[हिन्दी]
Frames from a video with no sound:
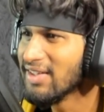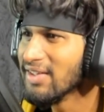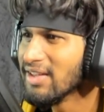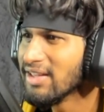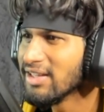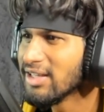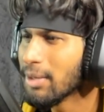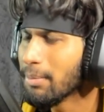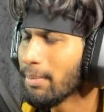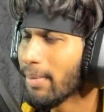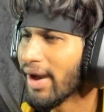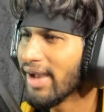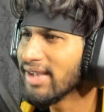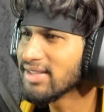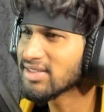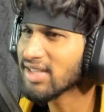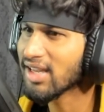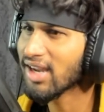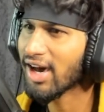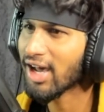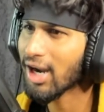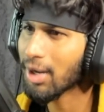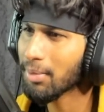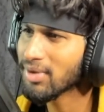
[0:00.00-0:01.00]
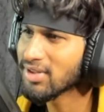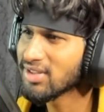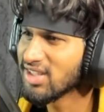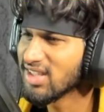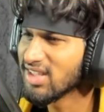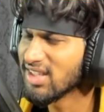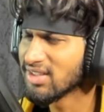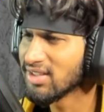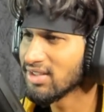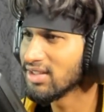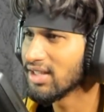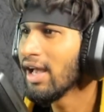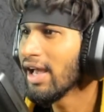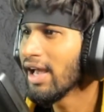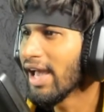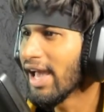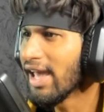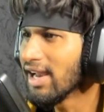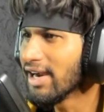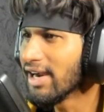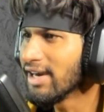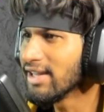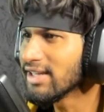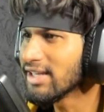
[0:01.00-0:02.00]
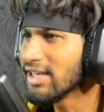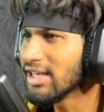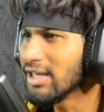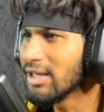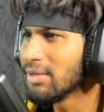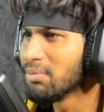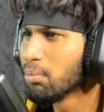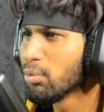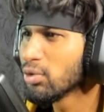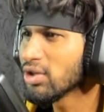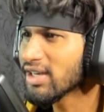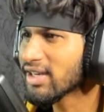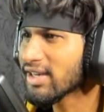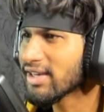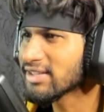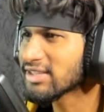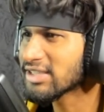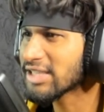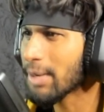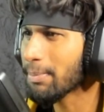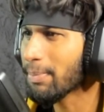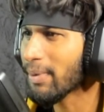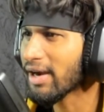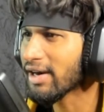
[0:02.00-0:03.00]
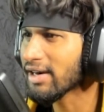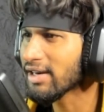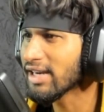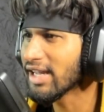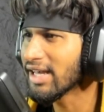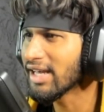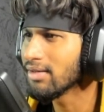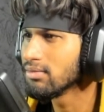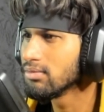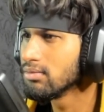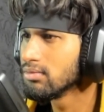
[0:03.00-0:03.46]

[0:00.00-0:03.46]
ये बाइक चला रहा मैं सीधे सीधा ए लड़की मुझे कस के पकड़ ले